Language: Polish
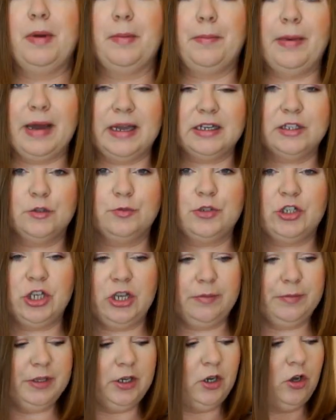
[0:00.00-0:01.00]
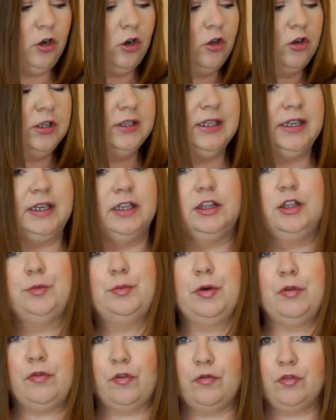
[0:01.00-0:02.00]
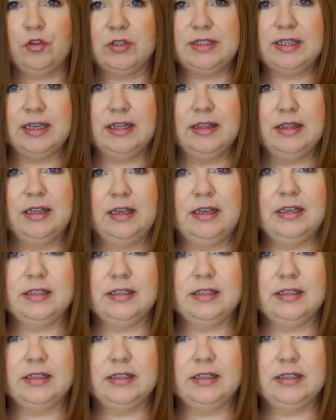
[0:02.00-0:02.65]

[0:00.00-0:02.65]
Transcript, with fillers: Ma bardzo przyjemne kolory, takie typowo wiosenne.